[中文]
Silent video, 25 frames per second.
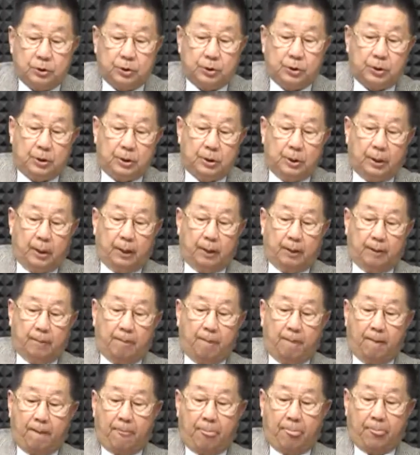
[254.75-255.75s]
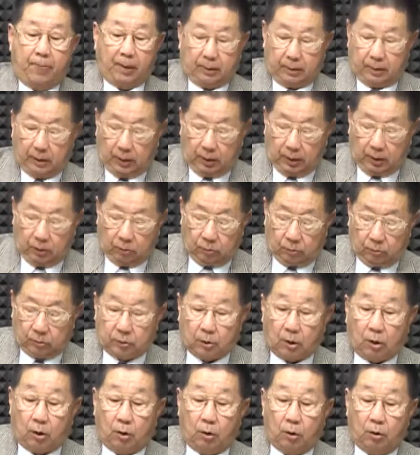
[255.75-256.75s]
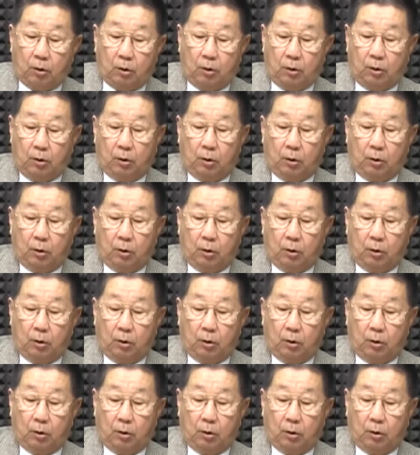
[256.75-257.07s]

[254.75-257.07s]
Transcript: 七页，一共到